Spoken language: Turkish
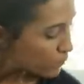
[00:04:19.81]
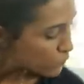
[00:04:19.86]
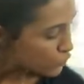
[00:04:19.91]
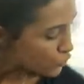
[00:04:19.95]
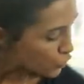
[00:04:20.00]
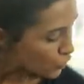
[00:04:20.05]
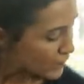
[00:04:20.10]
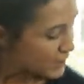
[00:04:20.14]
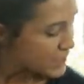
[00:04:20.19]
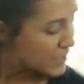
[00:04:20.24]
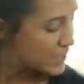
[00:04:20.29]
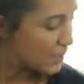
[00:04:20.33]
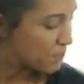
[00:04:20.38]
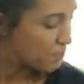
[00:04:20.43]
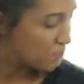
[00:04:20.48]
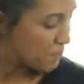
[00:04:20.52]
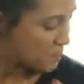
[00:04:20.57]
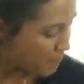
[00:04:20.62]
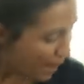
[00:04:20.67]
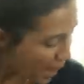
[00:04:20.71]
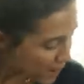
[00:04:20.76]
Şu
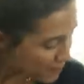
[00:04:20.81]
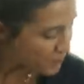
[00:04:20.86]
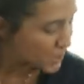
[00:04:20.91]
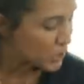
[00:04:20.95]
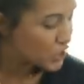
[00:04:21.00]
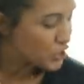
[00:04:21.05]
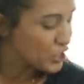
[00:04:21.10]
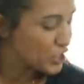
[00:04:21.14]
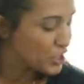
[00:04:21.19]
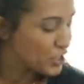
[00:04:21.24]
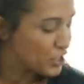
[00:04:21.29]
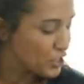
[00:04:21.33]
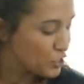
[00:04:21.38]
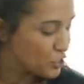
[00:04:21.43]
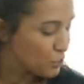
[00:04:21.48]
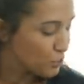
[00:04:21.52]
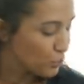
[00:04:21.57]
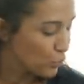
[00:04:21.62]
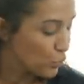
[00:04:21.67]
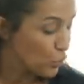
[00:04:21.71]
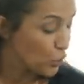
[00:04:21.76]
kızı bir ben mi aşırı
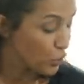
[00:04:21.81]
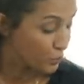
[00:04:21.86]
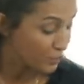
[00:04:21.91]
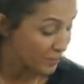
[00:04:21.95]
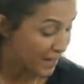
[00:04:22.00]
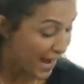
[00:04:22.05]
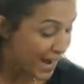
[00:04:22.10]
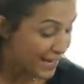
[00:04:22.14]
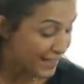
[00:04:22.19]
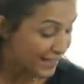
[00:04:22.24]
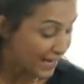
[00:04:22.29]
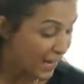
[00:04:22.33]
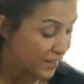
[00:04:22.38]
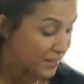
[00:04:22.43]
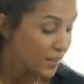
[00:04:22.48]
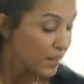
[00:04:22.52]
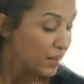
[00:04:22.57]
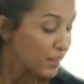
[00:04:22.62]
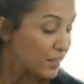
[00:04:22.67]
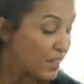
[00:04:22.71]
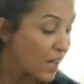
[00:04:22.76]
itici buluyorum derken